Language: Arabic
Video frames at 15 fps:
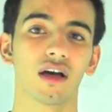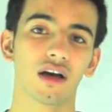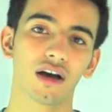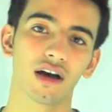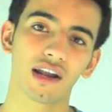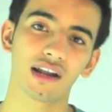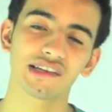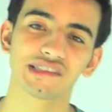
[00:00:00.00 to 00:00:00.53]

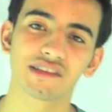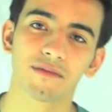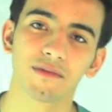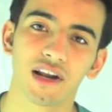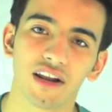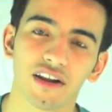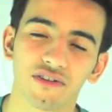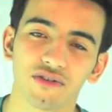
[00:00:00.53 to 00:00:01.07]
خلصنا من
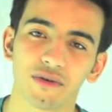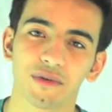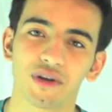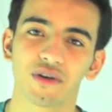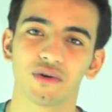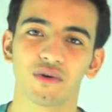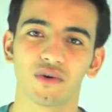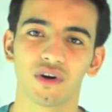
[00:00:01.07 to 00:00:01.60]

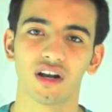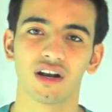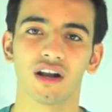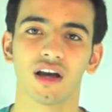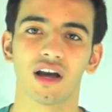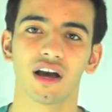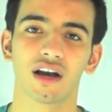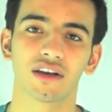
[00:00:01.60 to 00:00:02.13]
اناتومي وهو
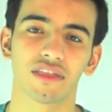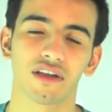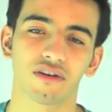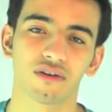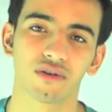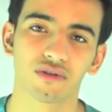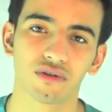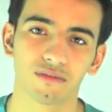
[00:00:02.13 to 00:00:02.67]
الاكثر
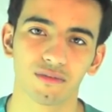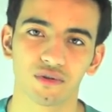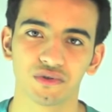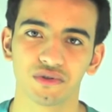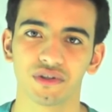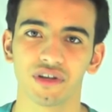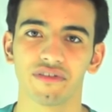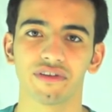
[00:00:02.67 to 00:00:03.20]
كتب
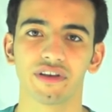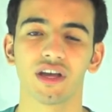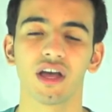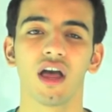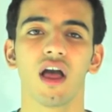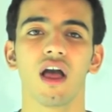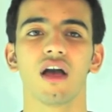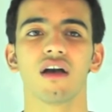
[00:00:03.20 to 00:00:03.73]
موجوده فيه
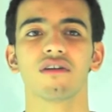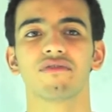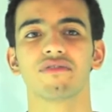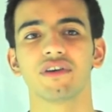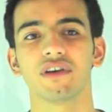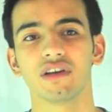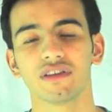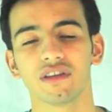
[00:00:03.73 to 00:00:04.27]

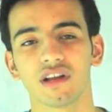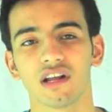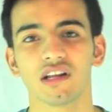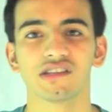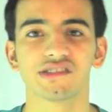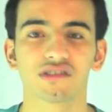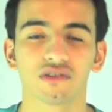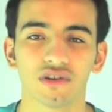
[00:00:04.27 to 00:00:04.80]
في عندنا
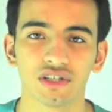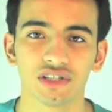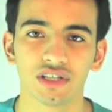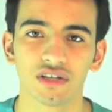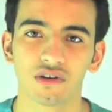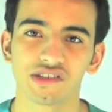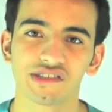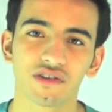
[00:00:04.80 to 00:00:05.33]
الهيستولوجي
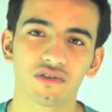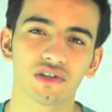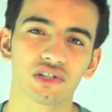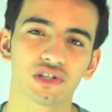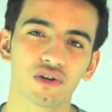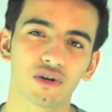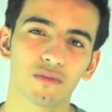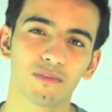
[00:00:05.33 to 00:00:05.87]
والهيستولوجي
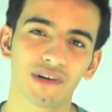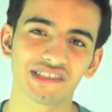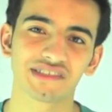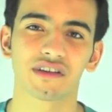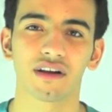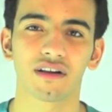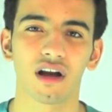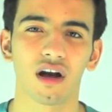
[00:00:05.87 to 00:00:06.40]
له
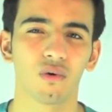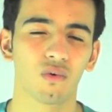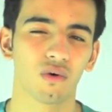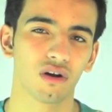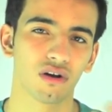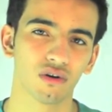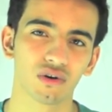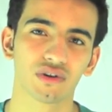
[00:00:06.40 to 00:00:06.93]
مصدر او
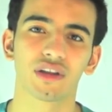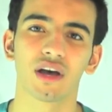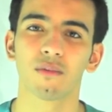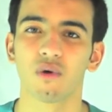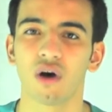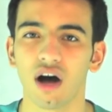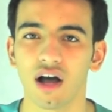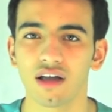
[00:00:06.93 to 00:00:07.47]
له كتاب
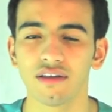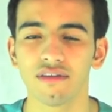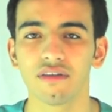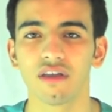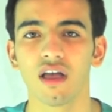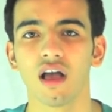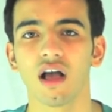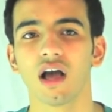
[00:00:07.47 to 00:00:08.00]
واحد
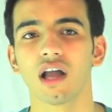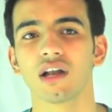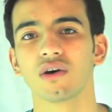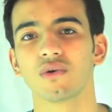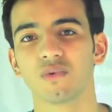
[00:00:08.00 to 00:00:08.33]
اللي هو